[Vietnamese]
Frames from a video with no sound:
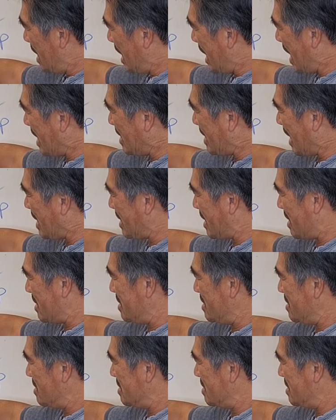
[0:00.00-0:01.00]
anh này nè
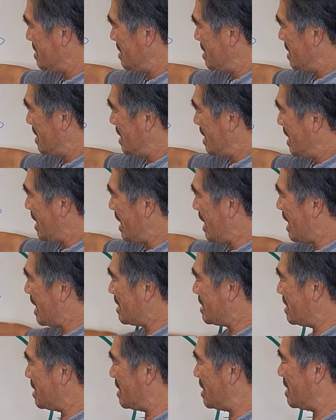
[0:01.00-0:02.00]

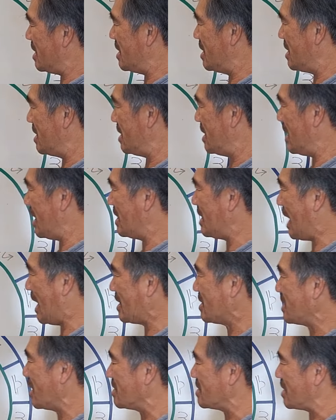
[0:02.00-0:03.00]
anh ờ, anh Hải
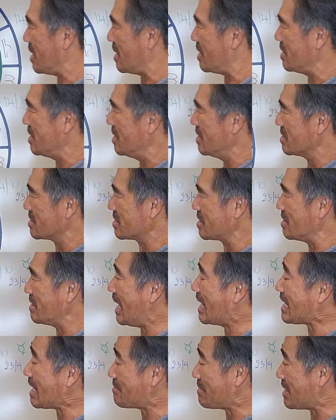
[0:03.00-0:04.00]
Tinh nè từ
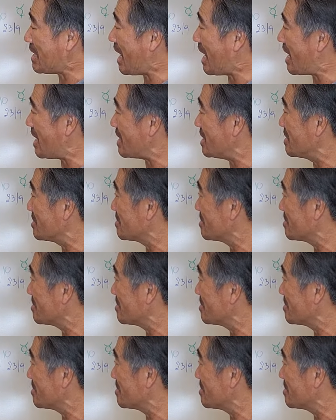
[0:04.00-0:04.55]
2012